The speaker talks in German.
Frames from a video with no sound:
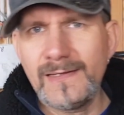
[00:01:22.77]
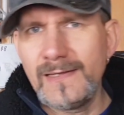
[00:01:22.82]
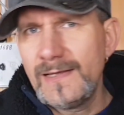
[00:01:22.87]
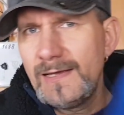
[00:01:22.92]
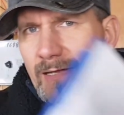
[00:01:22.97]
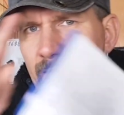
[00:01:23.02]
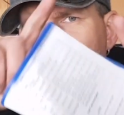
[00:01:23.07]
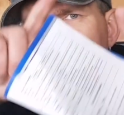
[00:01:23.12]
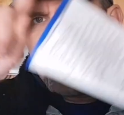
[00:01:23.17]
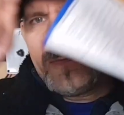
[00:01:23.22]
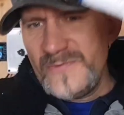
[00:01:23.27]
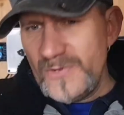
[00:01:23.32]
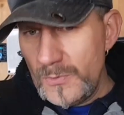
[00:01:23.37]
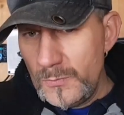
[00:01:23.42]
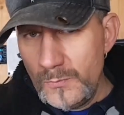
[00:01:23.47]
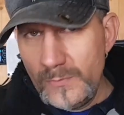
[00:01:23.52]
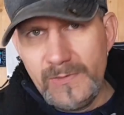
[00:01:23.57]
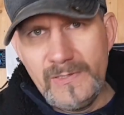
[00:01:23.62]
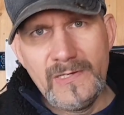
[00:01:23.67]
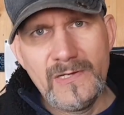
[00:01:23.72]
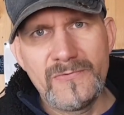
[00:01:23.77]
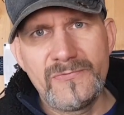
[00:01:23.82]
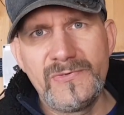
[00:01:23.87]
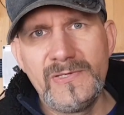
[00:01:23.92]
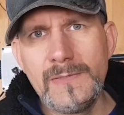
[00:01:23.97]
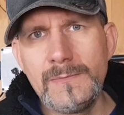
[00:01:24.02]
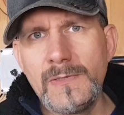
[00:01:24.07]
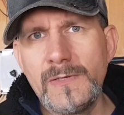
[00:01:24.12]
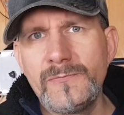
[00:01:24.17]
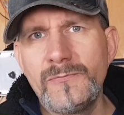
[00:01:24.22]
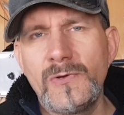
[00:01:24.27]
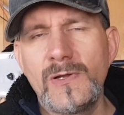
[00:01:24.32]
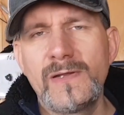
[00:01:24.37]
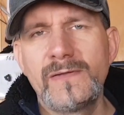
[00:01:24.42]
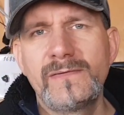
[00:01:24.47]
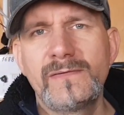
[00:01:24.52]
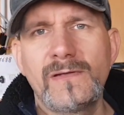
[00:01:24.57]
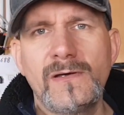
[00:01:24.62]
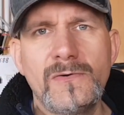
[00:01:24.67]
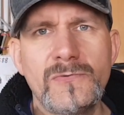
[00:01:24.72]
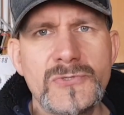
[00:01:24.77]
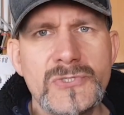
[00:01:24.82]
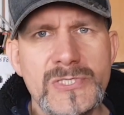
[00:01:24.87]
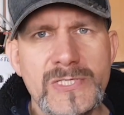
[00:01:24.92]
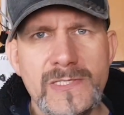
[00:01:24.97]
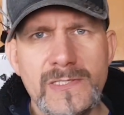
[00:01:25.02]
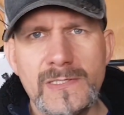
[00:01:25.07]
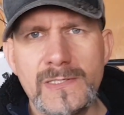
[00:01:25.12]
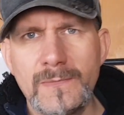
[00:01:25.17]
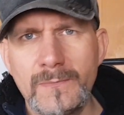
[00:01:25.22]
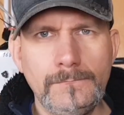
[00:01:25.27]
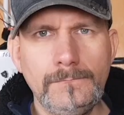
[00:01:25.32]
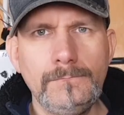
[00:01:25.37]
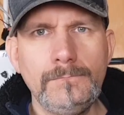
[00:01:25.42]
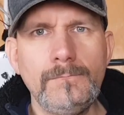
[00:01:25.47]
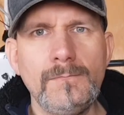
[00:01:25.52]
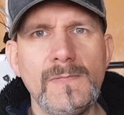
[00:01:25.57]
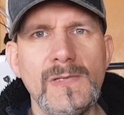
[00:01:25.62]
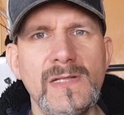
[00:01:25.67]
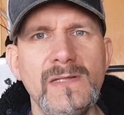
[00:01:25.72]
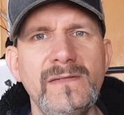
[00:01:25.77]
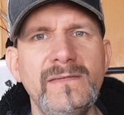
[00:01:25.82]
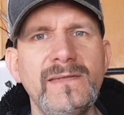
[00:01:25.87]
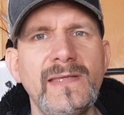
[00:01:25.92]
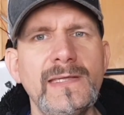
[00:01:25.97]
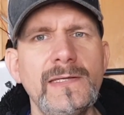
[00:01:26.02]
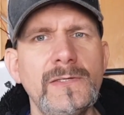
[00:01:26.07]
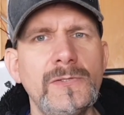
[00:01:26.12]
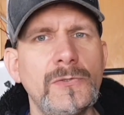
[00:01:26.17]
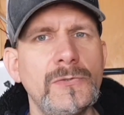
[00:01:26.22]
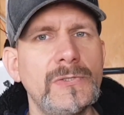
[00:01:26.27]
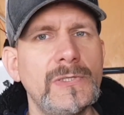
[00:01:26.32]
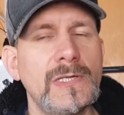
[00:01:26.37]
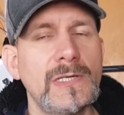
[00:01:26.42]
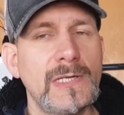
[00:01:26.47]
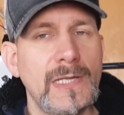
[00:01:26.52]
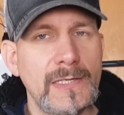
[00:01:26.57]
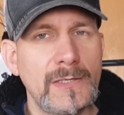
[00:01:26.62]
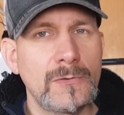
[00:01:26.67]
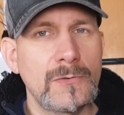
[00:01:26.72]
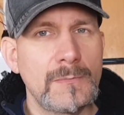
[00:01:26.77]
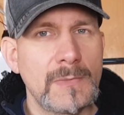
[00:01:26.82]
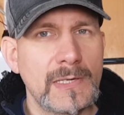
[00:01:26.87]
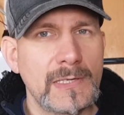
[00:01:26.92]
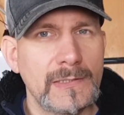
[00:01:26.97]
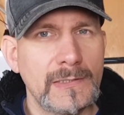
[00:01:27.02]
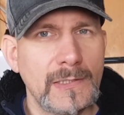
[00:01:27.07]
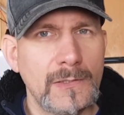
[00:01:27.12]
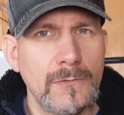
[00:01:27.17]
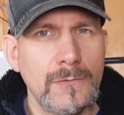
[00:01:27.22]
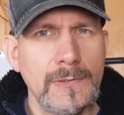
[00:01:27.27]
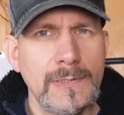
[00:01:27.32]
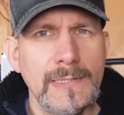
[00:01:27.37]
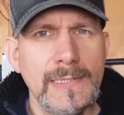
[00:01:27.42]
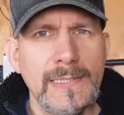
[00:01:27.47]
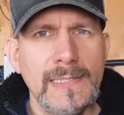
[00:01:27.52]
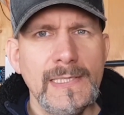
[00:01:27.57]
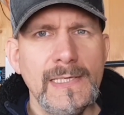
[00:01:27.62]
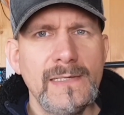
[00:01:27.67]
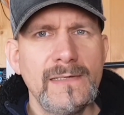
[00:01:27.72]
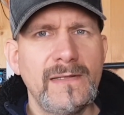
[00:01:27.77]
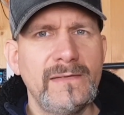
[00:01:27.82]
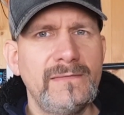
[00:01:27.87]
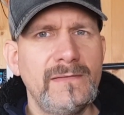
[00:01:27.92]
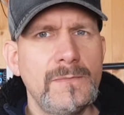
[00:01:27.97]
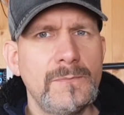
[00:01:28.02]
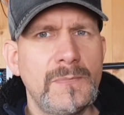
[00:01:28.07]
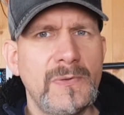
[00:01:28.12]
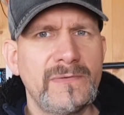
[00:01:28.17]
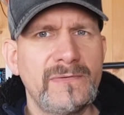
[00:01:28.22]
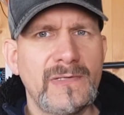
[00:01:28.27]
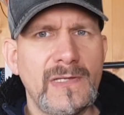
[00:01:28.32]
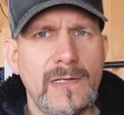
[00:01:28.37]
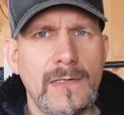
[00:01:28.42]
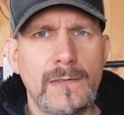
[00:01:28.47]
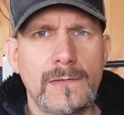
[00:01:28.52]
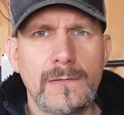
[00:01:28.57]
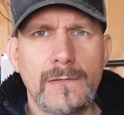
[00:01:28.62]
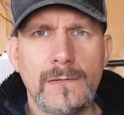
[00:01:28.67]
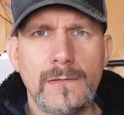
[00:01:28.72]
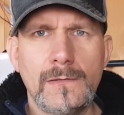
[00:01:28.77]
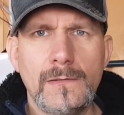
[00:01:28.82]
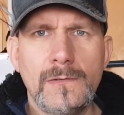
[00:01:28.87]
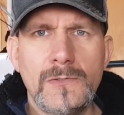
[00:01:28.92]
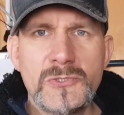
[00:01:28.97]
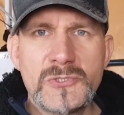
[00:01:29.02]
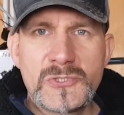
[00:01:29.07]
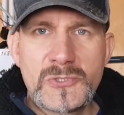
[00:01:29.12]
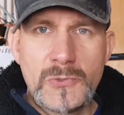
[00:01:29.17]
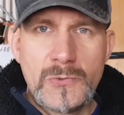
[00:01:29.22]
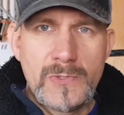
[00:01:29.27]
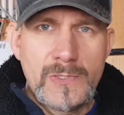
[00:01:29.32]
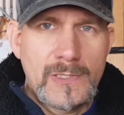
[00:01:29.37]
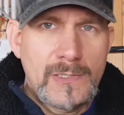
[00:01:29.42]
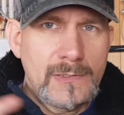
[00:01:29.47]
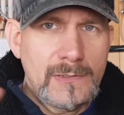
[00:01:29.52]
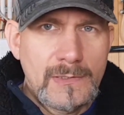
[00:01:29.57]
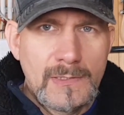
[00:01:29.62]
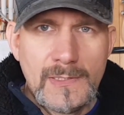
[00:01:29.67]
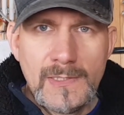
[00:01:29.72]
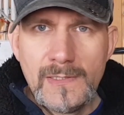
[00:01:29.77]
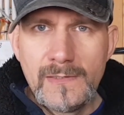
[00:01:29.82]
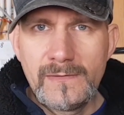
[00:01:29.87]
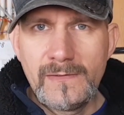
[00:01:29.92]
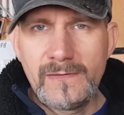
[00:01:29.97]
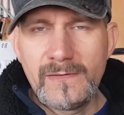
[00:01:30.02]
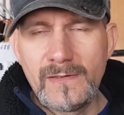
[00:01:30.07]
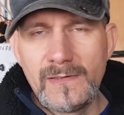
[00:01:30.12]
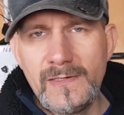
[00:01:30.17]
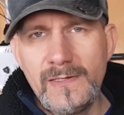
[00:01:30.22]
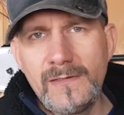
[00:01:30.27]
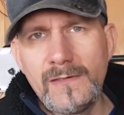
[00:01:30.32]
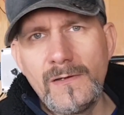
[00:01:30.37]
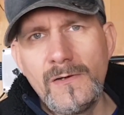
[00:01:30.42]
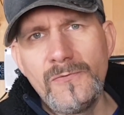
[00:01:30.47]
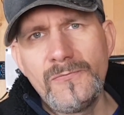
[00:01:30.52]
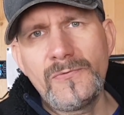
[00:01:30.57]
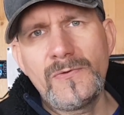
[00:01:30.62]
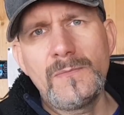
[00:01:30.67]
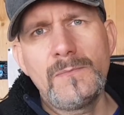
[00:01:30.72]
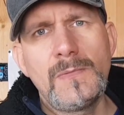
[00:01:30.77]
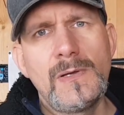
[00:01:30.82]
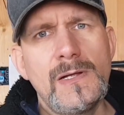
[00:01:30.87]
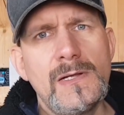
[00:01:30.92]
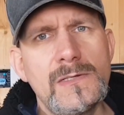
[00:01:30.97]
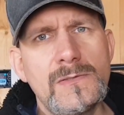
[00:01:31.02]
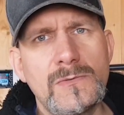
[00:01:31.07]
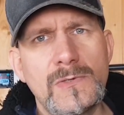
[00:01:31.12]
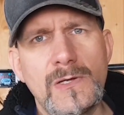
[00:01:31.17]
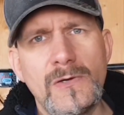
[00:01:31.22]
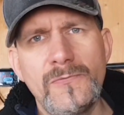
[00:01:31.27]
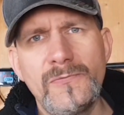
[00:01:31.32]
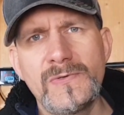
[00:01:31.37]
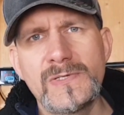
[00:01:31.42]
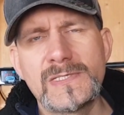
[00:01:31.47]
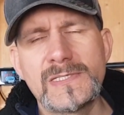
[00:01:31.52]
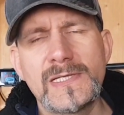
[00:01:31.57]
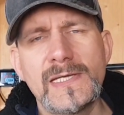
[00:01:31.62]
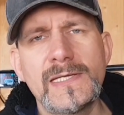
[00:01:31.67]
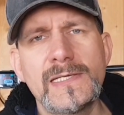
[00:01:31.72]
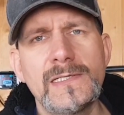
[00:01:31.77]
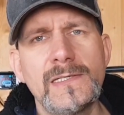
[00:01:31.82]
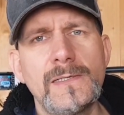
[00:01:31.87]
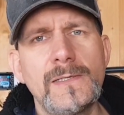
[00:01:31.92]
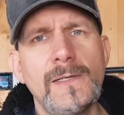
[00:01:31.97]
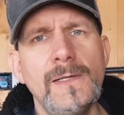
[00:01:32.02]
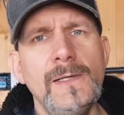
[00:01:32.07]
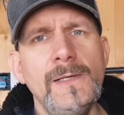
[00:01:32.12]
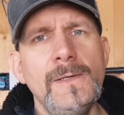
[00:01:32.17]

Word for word: Er hat einfach nur ein DIN A4-Blatt, wo alles draufsteht. Zeige ich euch dann gleich auch nochmal genau. Das sind ein paar Sachen äh, schöner, detailliert aufgemalt oder aufgezeichnet.